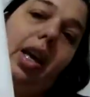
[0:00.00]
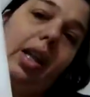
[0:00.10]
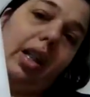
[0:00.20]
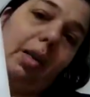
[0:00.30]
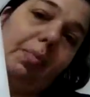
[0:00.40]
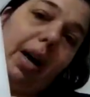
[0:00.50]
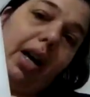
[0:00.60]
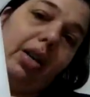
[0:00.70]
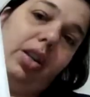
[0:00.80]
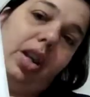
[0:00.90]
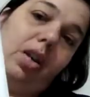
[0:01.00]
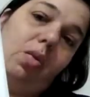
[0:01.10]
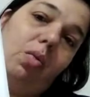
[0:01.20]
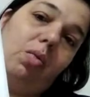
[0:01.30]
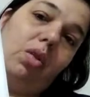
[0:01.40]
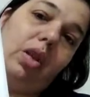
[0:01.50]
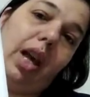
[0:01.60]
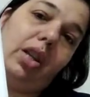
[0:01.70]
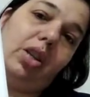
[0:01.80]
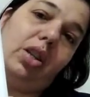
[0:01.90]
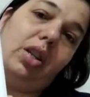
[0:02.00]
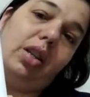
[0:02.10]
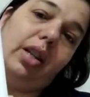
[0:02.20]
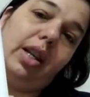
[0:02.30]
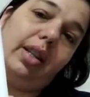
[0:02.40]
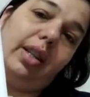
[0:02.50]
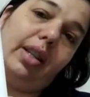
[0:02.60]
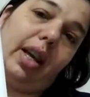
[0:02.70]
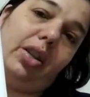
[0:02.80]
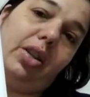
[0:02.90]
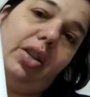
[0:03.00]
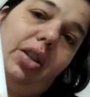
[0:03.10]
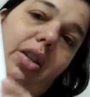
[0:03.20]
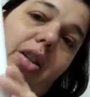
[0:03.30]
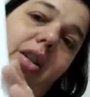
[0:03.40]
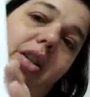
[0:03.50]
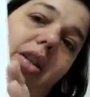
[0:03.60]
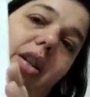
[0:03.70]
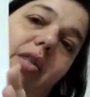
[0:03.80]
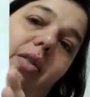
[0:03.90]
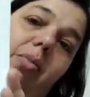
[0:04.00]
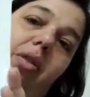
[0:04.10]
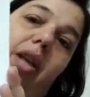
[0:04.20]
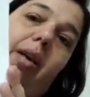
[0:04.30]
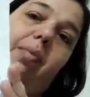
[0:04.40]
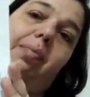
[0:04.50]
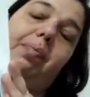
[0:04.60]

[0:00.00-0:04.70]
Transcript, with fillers: Da página 1717. Então vamos lá.